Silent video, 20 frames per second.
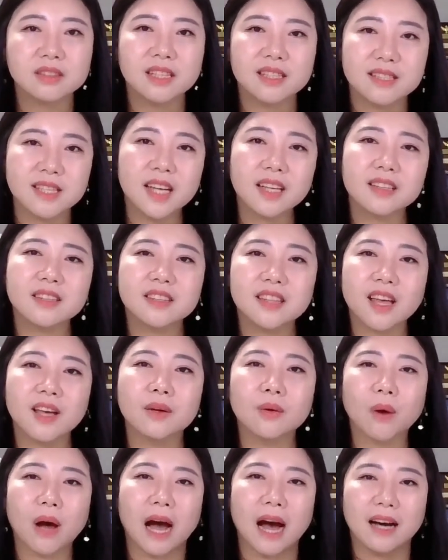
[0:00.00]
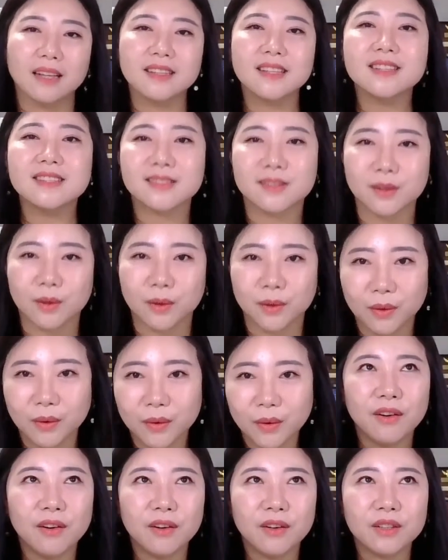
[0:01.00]
근데 책대로 안 했어.
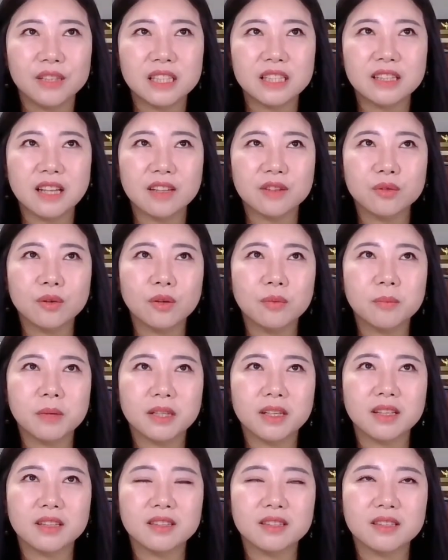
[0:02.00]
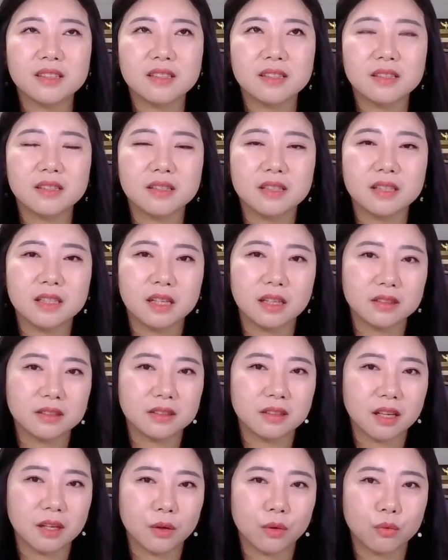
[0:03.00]
어, 이 네트워크
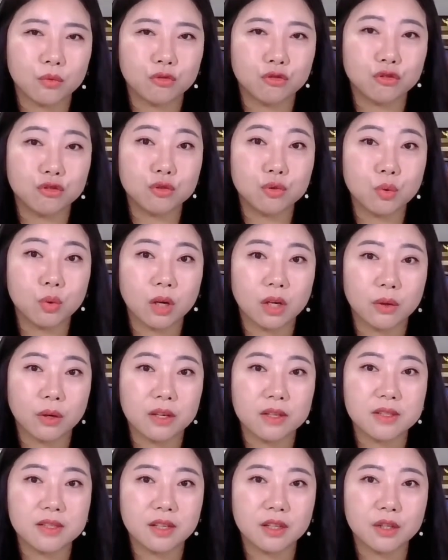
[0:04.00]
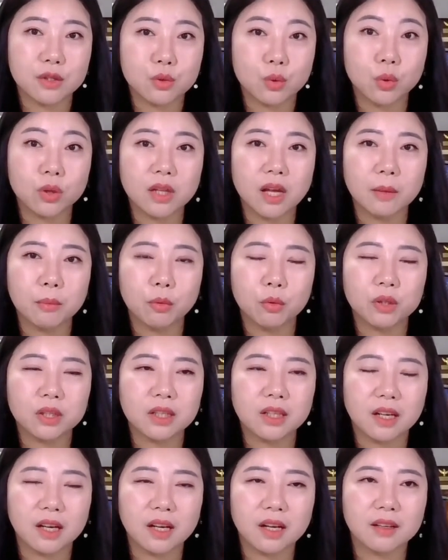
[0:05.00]
마케팅이라는 게 구조가 굉장히 좋다
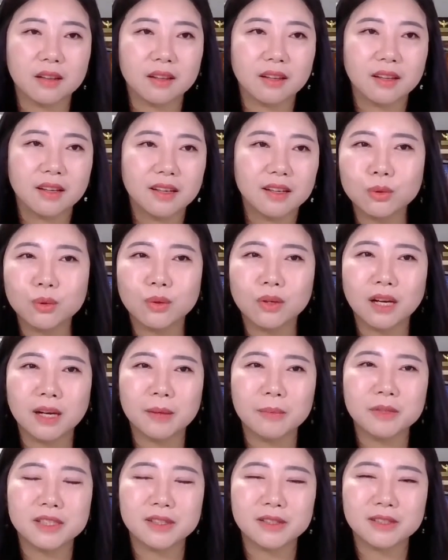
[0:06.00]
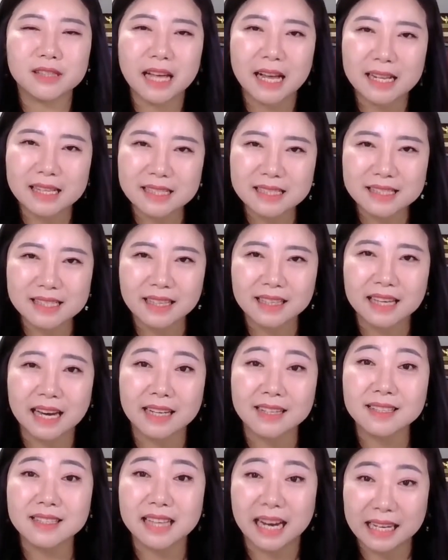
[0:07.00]
보니까 똑똑하면서 살짝
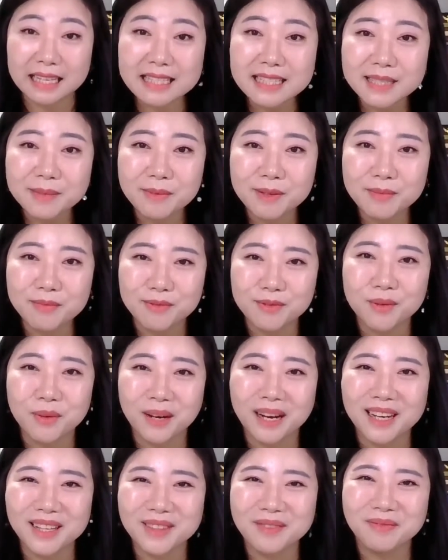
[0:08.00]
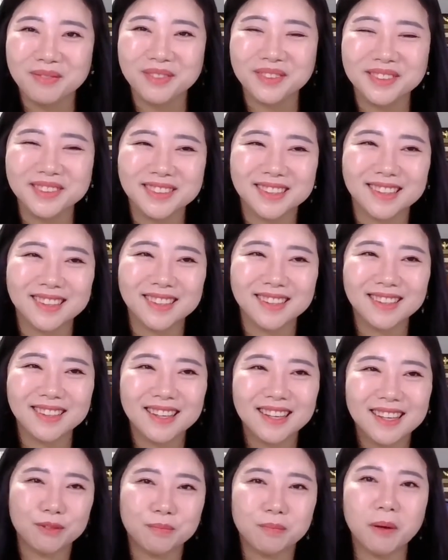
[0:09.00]
양, 심이 부족한 분들이
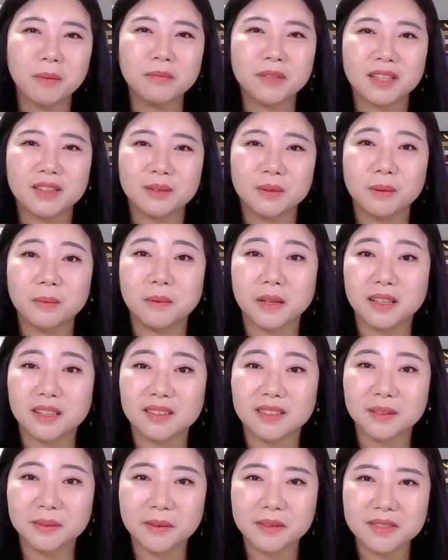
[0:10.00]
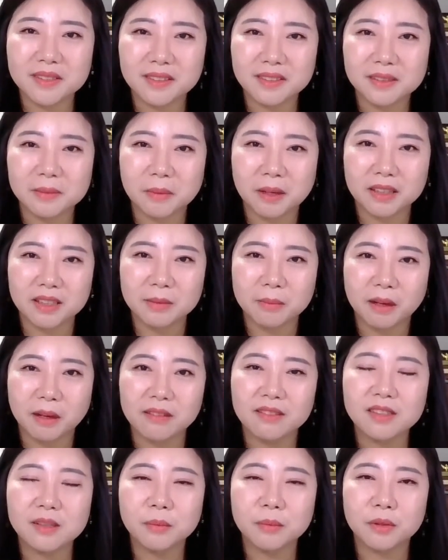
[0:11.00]
불법 네트워크 마케팅 회사를 많이
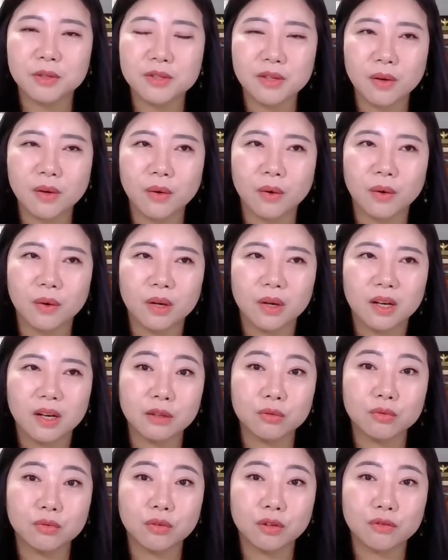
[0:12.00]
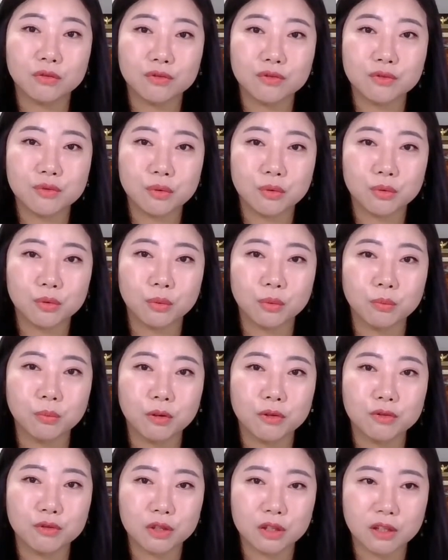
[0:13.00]
만들면서 네트워크 구조로 돈
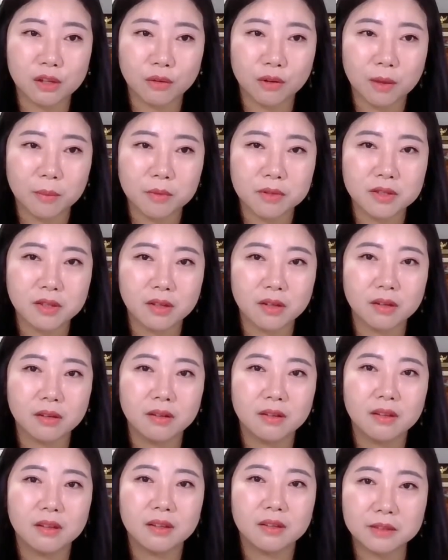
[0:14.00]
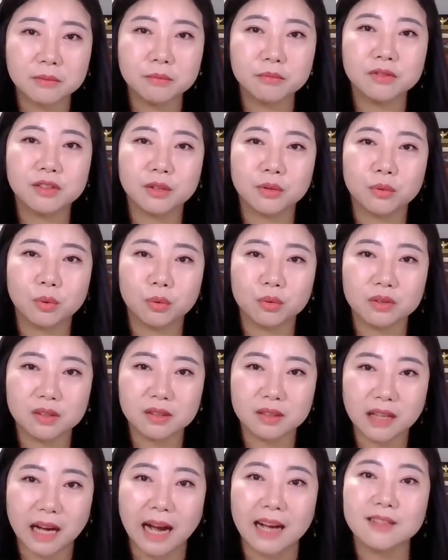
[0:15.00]
벌 수 있다고 하면서 많은 분들
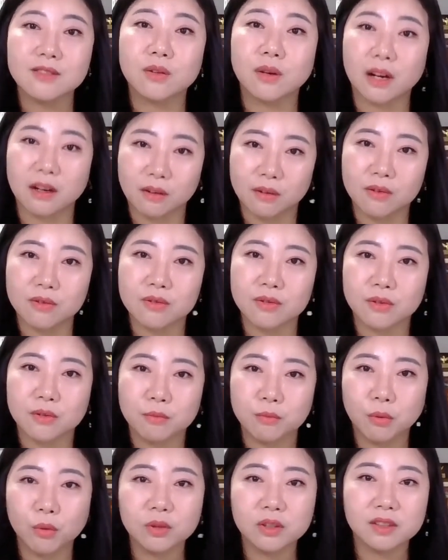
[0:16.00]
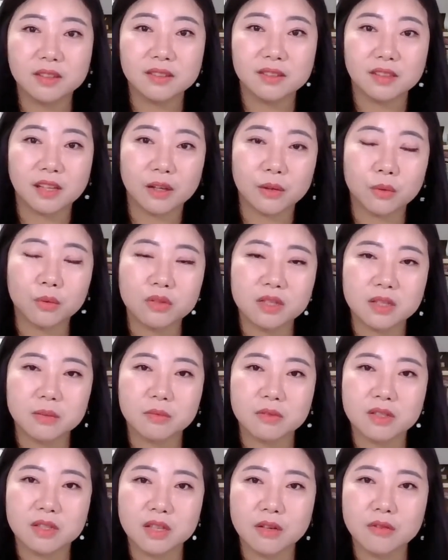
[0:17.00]
돈을 가져간 거죠. 본인들의
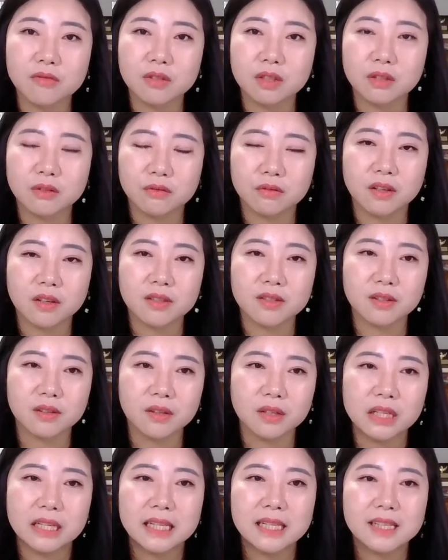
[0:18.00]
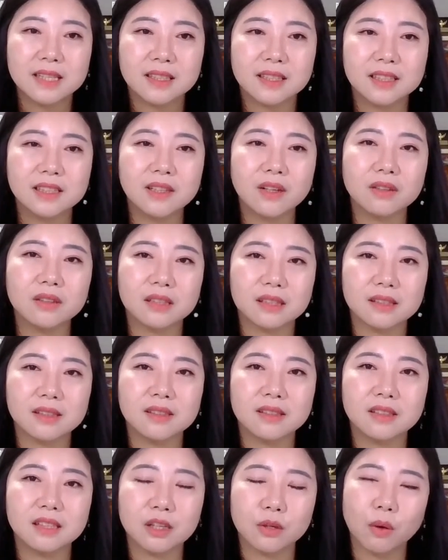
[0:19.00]
욕심을 채우기 위해서 그런
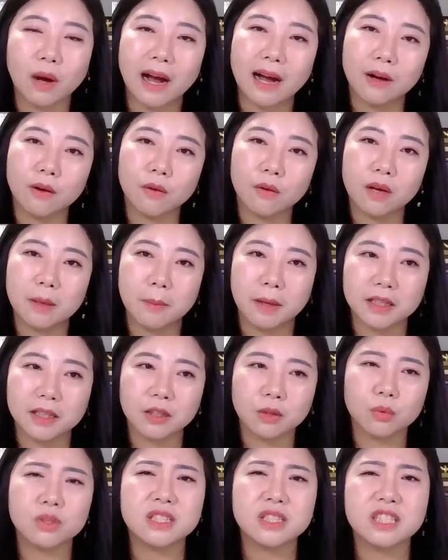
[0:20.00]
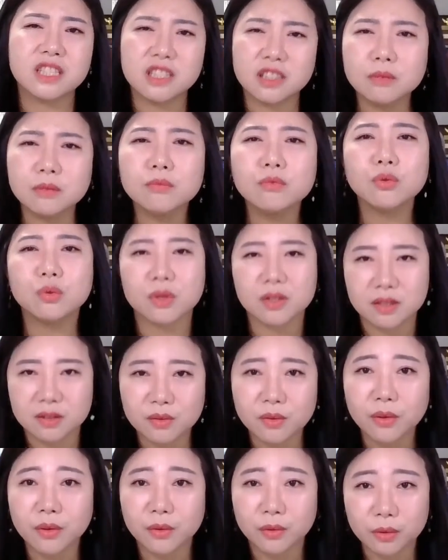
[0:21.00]
일들이 과거에 많았고 지금도
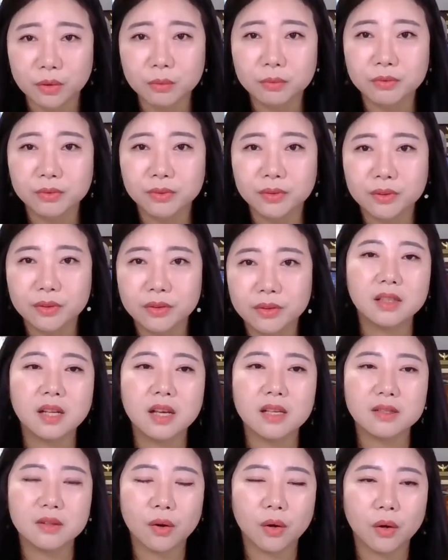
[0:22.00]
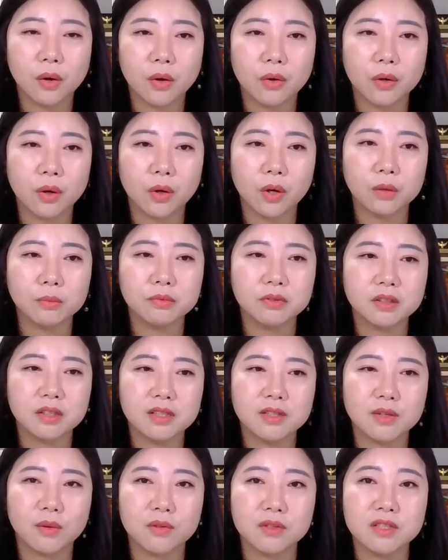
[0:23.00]
있어요, 여러분. 그래서
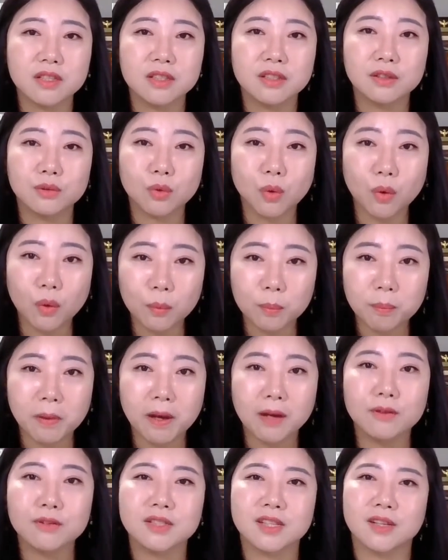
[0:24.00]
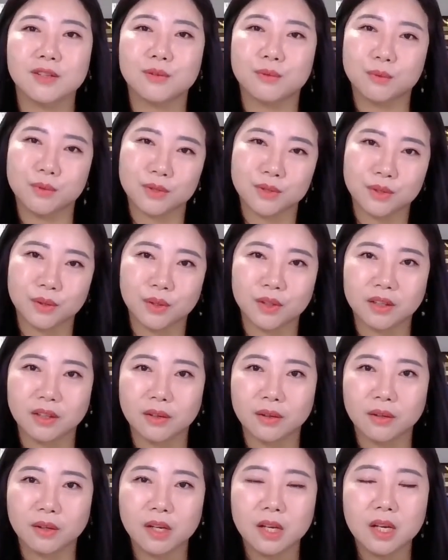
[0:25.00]
여러분들이 정신을 똑바로 차리고 있어야
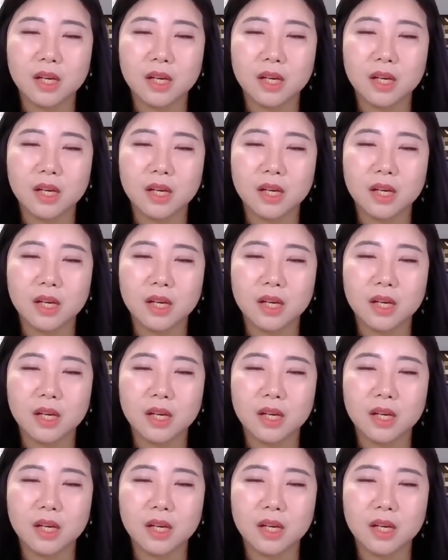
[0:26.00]
돼요.